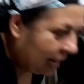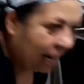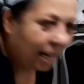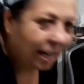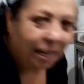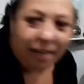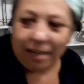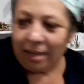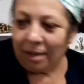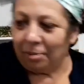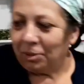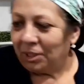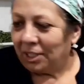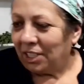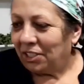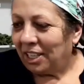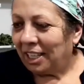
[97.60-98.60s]
انا
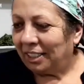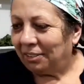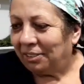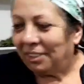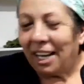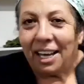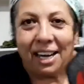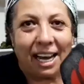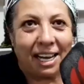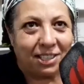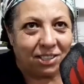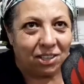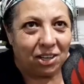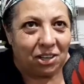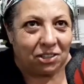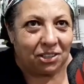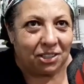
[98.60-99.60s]
منتجات الطاير
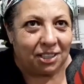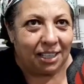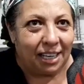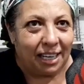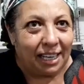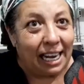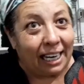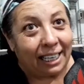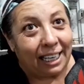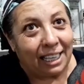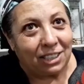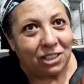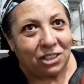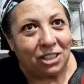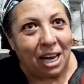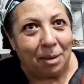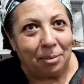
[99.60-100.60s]
عصاج
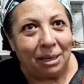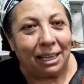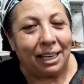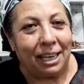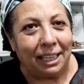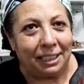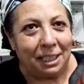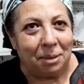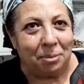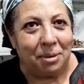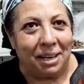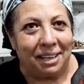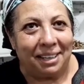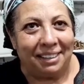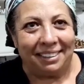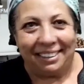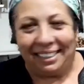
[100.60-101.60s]
الاكلات الشعبيه القديمه
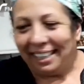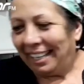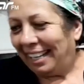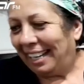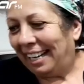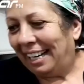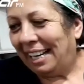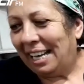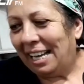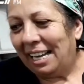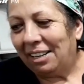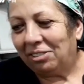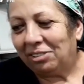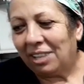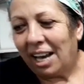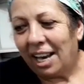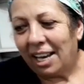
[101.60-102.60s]

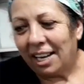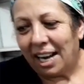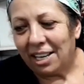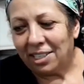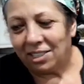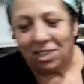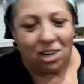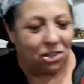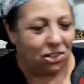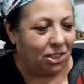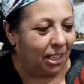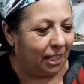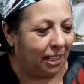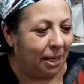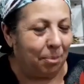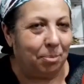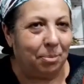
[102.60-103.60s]
الفطاير عصاج
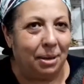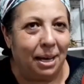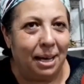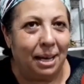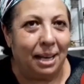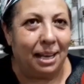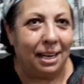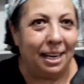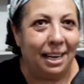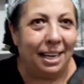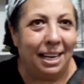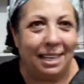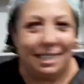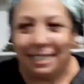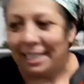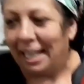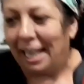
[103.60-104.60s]
الكبه
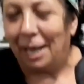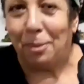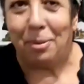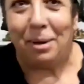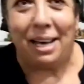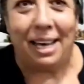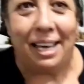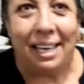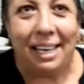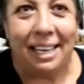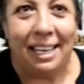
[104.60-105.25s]
الزليبه